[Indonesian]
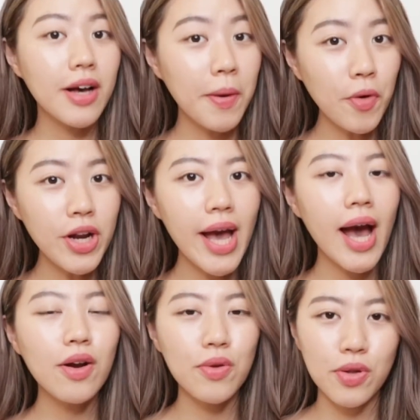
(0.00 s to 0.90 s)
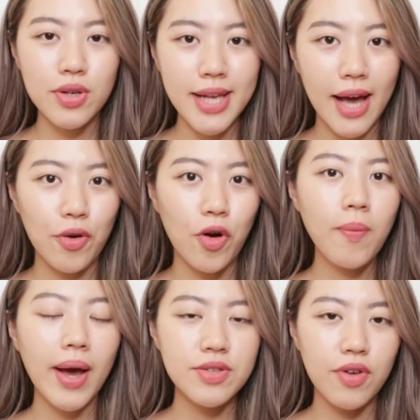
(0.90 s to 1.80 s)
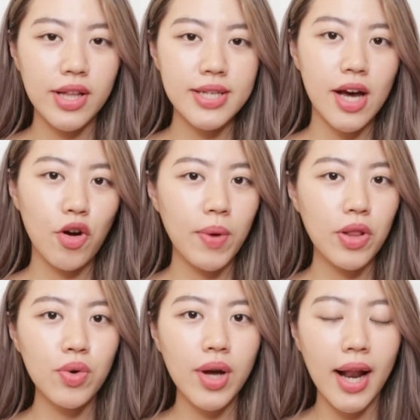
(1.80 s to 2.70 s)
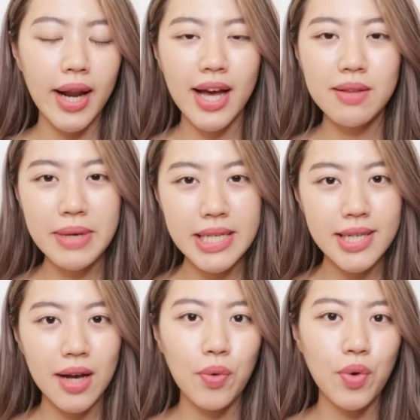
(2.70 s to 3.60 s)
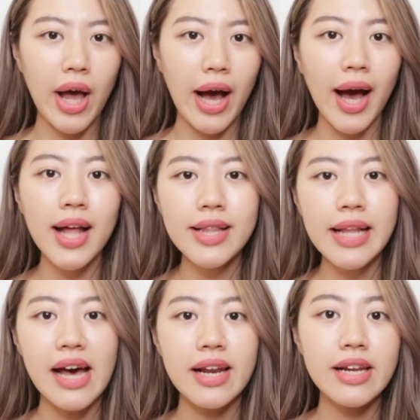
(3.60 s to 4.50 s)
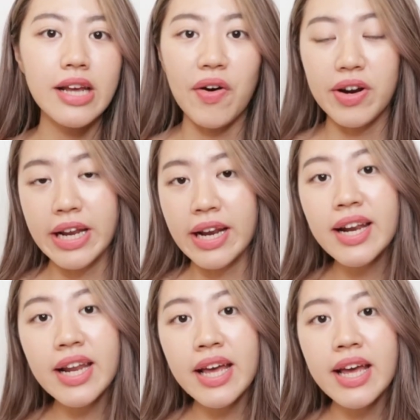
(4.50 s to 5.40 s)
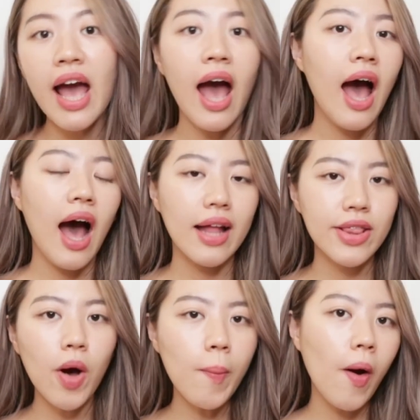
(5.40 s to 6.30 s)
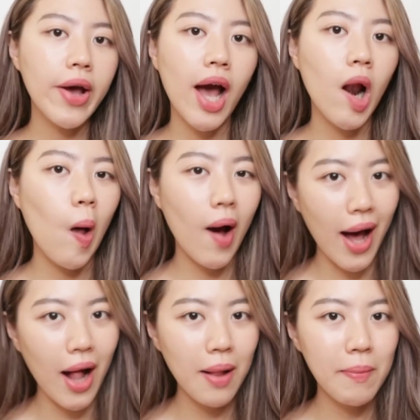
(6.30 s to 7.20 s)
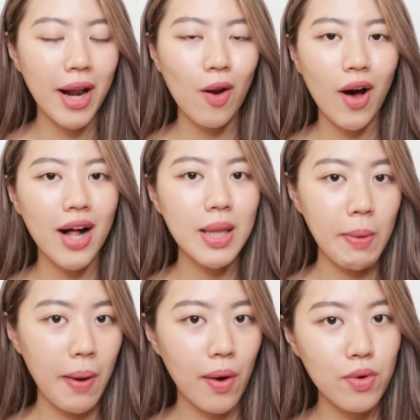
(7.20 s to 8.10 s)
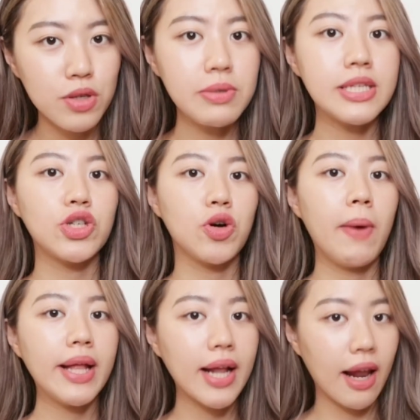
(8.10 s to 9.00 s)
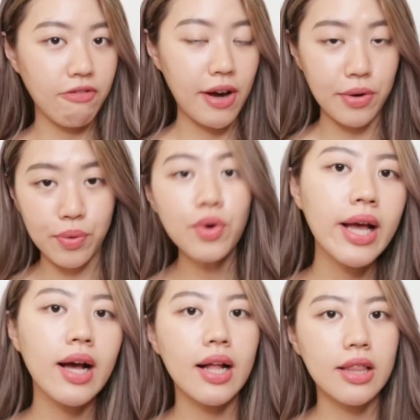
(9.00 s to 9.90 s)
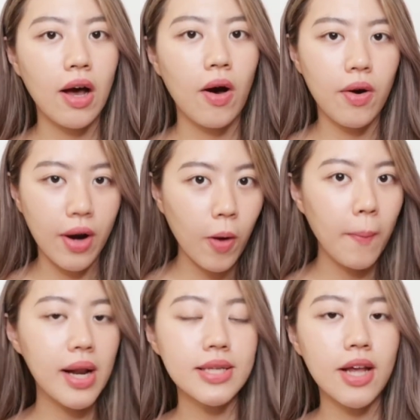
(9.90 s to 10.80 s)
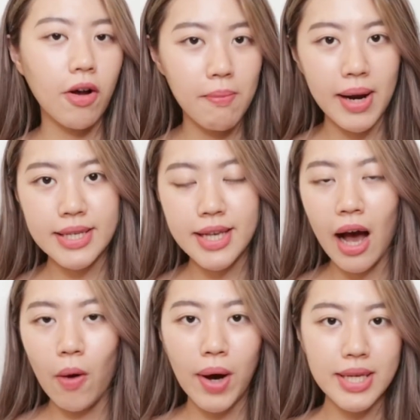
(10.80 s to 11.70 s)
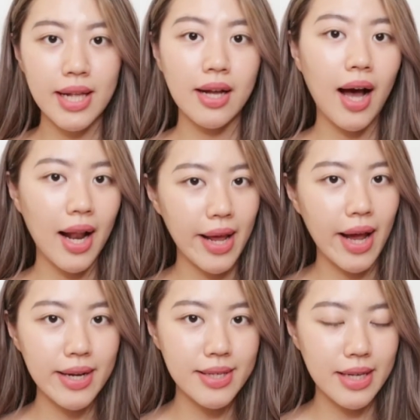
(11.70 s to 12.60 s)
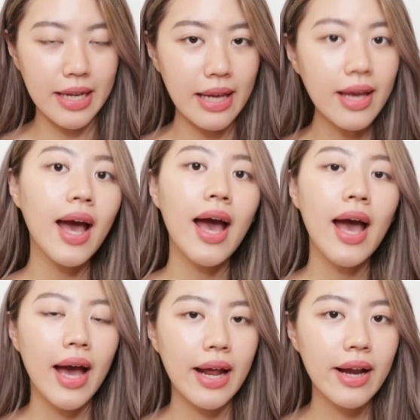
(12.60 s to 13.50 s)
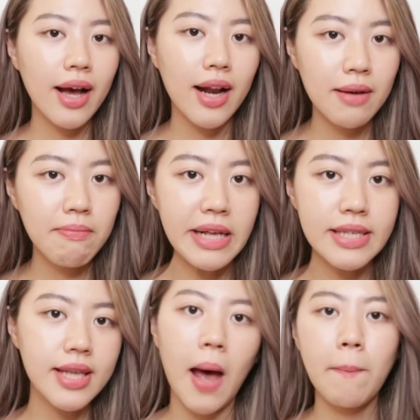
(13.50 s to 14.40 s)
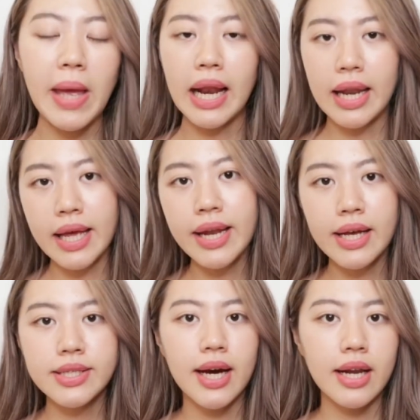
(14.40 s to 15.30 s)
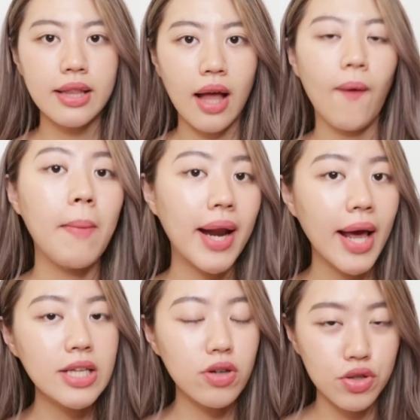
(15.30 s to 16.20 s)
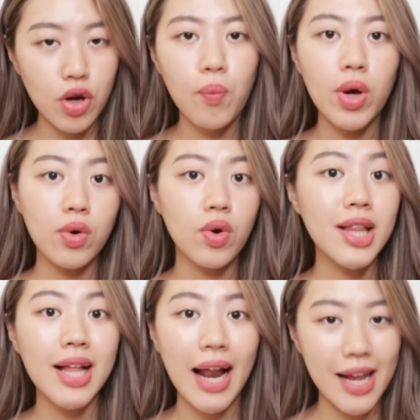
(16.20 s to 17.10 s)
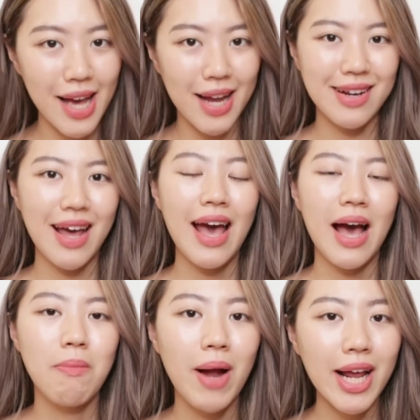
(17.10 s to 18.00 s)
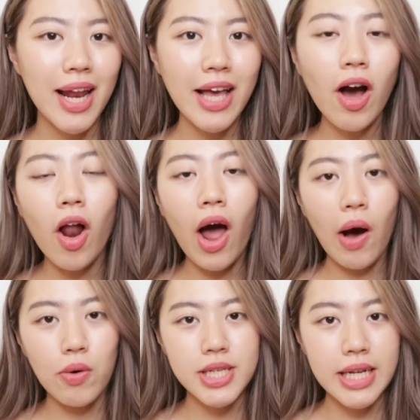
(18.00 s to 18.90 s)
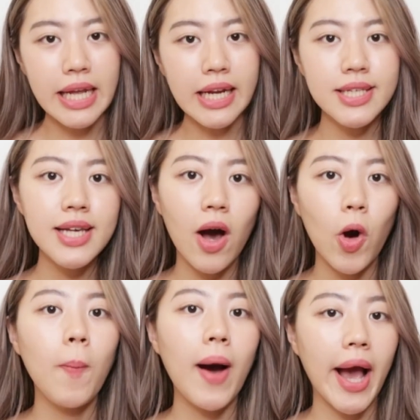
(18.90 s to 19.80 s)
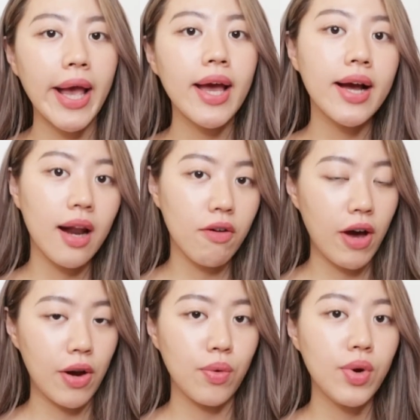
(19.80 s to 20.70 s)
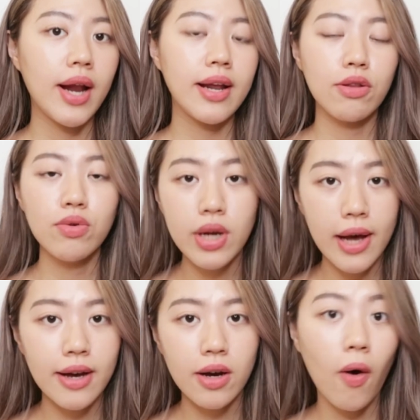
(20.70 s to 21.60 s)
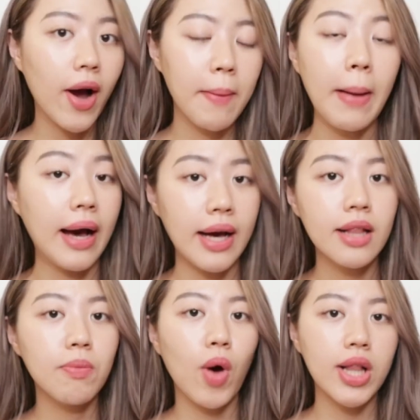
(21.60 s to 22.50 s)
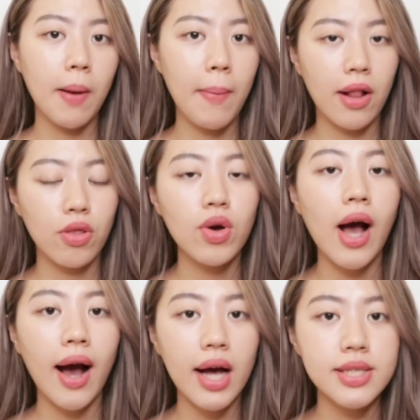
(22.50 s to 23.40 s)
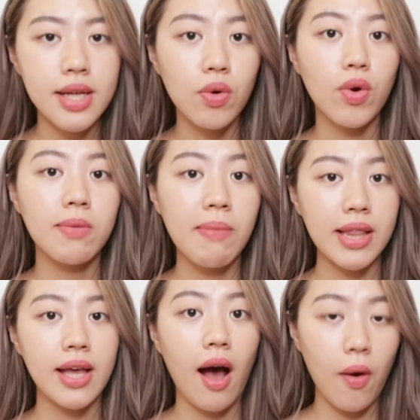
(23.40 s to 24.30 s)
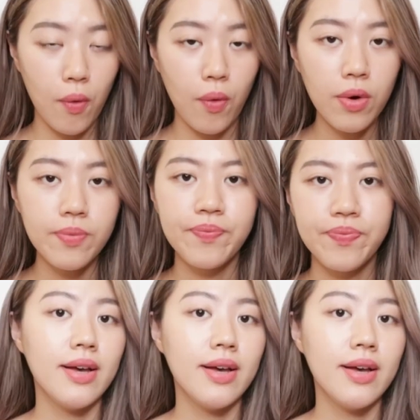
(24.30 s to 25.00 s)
Kemudian untuk serum, exfoliating serum itu kalian bisa gunakan dari The Ordinary atau mau yang lokal, brand lokal tapi bagus bisa cobain Cleveru atau rekomendasi-rekomendasi yang aku kasih ke kalian di sini. Ini kalian bisa pilih dan cari tahu mana yang cocok buat kulit kalian. Balik lagi kalau aku sendiri sih aku pakainya yang Cleveru dan itu udah oke okay banget buat ngebantu ngangkat sel kulit mati aku.